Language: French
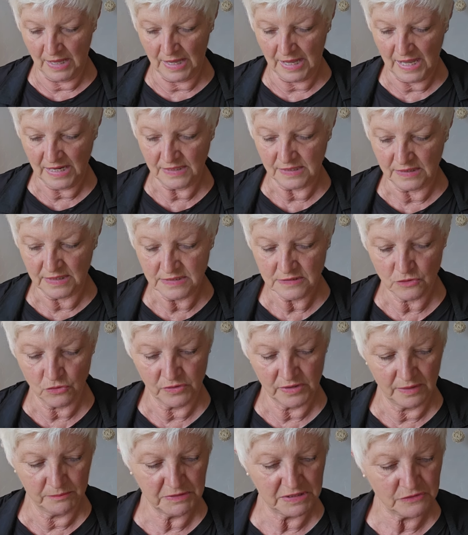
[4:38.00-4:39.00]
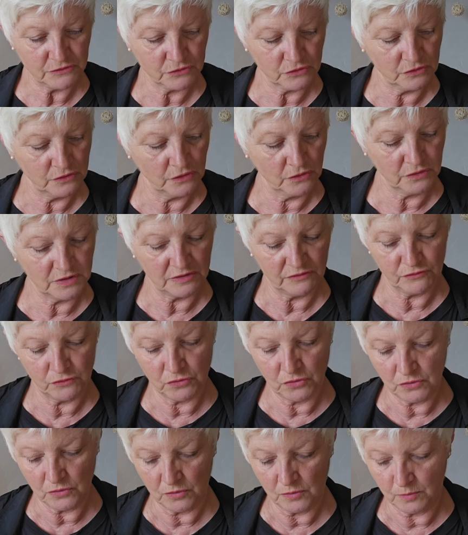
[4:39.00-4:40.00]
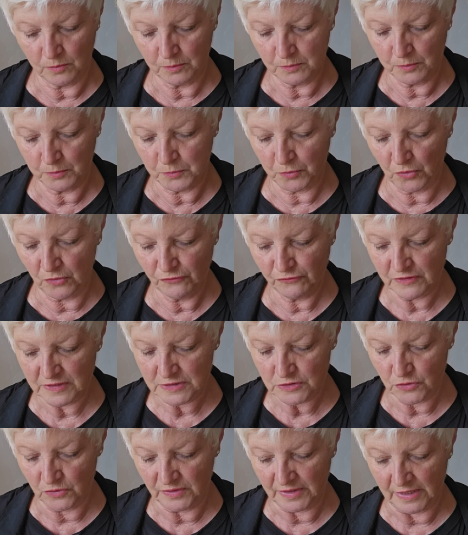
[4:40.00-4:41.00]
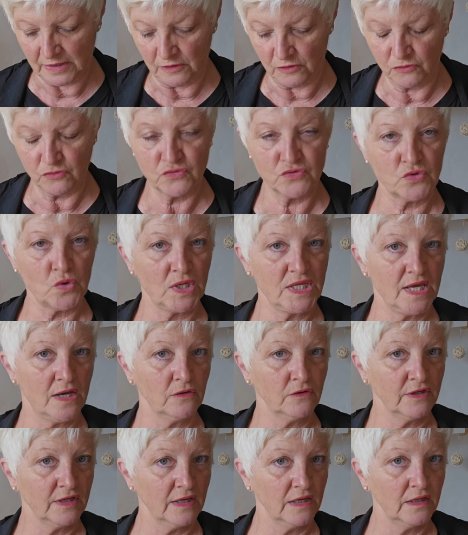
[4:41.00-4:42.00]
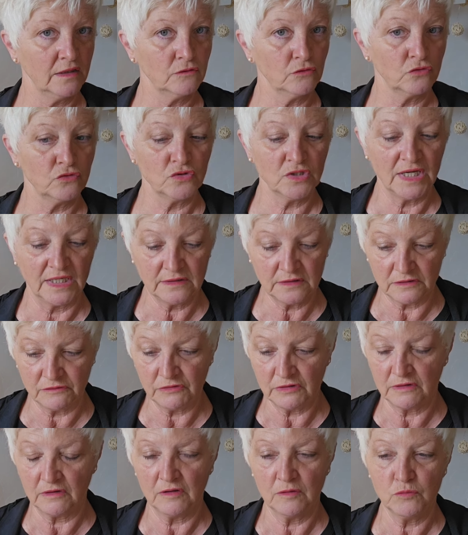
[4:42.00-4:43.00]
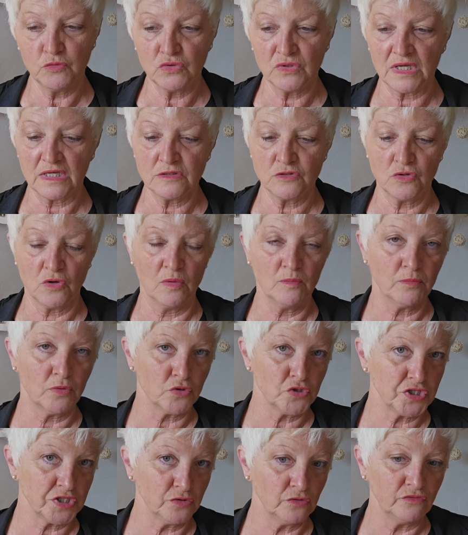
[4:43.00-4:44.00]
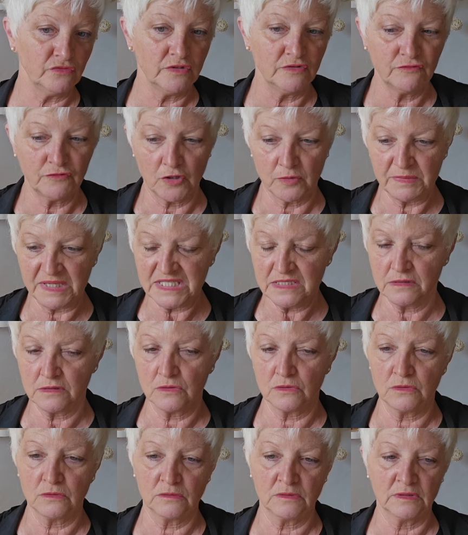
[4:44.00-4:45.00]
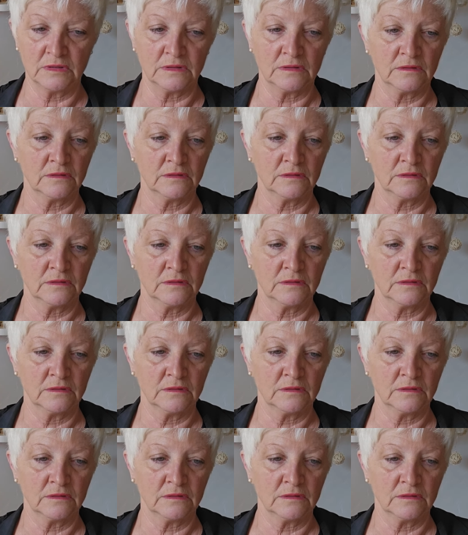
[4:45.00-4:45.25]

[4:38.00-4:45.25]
Allez, qu'est-ce qu'on a maintenant au niveau professionnel Alors que vous soyez en quête d'une activité, mutation, projet de vie, formation, euh,